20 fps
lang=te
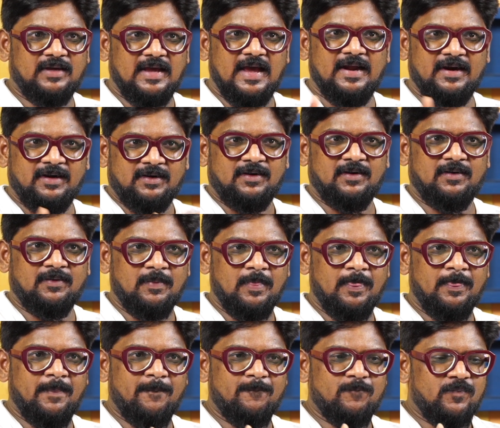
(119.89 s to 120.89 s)
క్యారెక్టర్
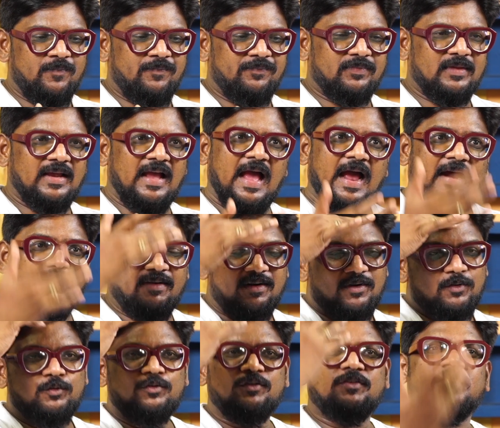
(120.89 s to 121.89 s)

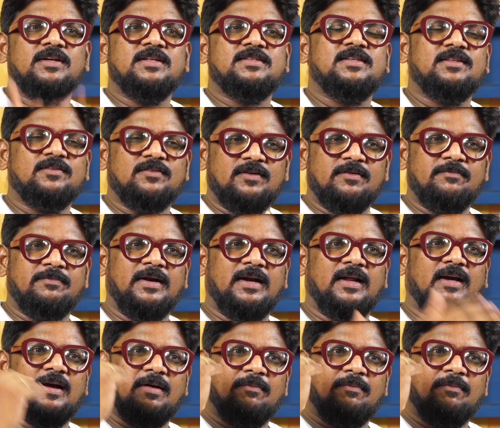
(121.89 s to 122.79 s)
ఆవిడకి నుదుటిన సింధూరం పెట్టక